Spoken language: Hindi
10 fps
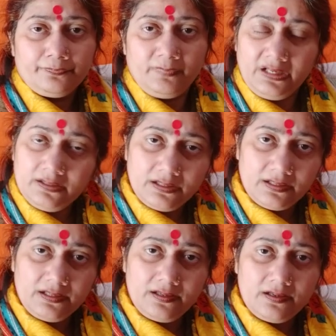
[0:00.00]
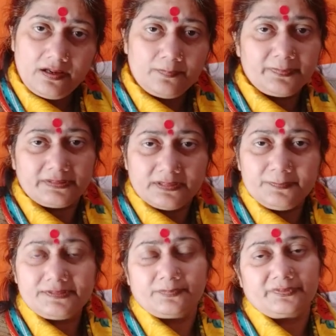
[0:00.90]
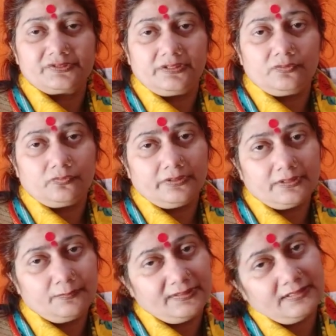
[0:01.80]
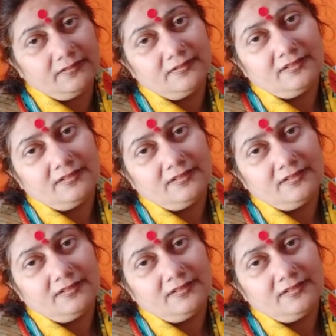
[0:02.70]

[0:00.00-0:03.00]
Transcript: मेरा ख्याल है आप इतने में समझ गए होंगे कि मेरा